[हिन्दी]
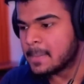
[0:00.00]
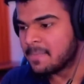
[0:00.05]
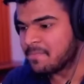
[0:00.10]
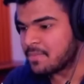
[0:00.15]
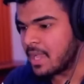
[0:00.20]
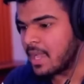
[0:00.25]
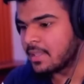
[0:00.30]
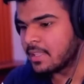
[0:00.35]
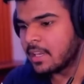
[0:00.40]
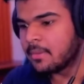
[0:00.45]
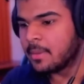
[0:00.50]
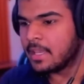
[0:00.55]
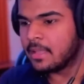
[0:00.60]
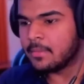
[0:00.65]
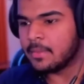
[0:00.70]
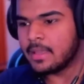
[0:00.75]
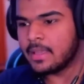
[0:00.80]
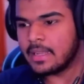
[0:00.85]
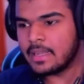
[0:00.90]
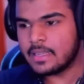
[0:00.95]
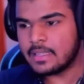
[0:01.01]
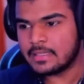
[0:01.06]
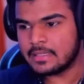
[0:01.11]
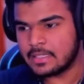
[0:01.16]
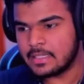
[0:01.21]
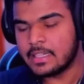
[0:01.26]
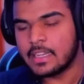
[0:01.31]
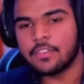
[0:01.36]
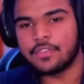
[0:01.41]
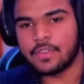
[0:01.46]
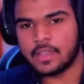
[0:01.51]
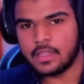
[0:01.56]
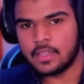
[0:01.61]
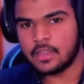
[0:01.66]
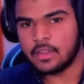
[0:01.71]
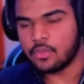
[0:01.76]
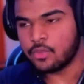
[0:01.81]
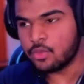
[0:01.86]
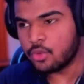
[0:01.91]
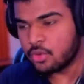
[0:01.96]
सात आठ महीने में इनफ है
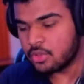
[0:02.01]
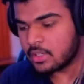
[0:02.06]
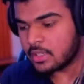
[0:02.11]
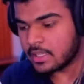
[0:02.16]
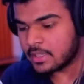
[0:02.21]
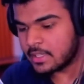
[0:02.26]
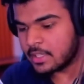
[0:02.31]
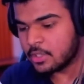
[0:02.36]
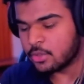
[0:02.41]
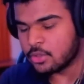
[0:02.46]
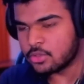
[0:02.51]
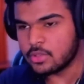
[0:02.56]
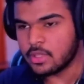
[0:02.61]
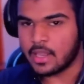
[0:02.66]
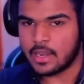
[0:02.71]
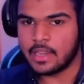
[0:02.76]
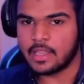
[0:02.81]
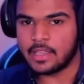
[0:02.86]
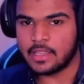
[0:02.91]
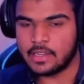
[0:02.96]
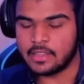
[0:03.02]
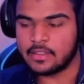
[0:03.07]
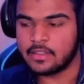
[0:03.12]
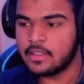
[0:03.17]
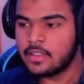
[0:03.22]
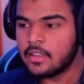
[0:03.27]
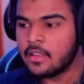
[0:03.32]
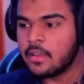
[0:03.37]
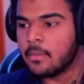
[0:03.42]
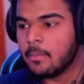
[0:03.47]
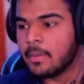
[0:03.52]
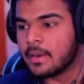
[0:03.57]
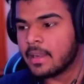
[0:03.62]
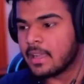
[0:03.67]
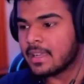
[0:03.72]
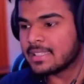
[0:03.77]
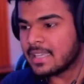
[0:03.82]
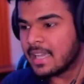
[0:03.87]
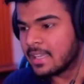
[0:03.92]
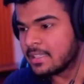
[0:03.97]
वो गलती को सुधारने के लिए बट
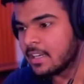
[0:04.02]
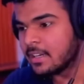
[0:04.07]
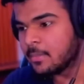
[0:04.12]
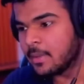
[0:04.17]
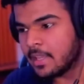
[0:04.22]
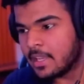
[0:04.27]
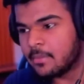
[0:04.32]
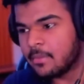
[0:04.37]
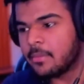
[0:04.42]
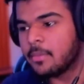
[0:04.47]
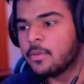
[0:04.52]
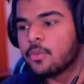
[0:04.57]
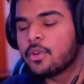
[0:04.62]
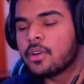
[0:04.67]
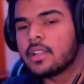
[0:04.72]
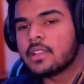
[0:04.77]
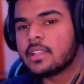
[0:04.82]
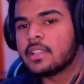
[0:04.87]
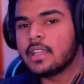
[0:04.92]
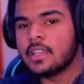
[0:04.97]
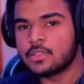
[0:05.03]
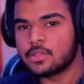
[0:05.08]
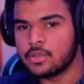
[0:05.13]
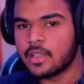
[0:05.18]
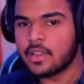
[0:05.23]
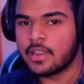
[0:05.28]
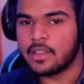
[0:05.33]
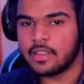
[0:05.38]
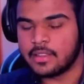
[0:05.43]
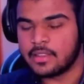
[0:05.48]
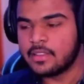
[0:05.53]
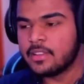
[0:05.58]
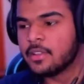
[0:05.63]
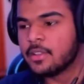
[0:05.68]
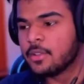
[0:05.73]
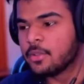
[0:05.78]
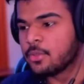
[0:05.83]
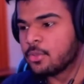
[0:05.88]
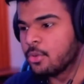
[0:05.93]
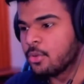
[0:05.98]
अगर सात आठ महीने में भी वो गलती नहीं सुधर रही है
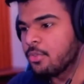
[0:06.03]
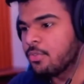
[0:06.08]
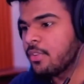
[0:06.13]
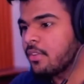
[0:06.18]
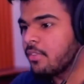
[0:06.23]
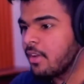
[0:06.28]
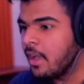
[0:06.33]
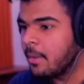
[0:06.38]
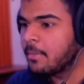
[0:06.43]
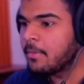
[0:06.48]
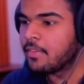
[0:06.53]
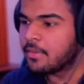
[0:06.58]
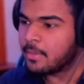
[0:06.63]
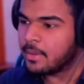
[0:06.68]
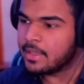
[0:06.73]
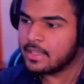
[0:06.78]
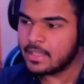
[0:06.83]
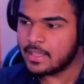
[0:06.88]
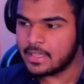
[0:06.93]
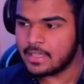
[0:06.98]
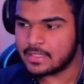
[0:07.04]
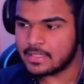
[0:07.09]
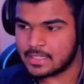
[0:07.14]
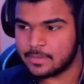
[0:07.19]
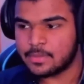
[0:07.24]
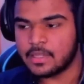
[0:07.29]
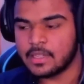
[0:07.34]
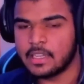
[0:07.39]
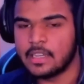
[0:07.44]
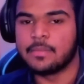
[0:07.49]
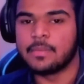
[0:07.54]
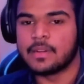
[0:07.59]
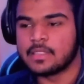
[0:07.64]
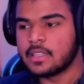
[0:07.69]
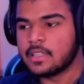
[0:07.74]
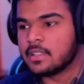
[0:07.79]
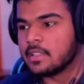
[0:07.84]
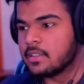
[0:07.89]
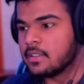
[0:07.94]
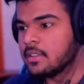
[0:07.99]
तो फिर वहां पे फिर भाई ये स्टेप्स लेने पड़
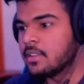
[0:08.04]
जाते हैं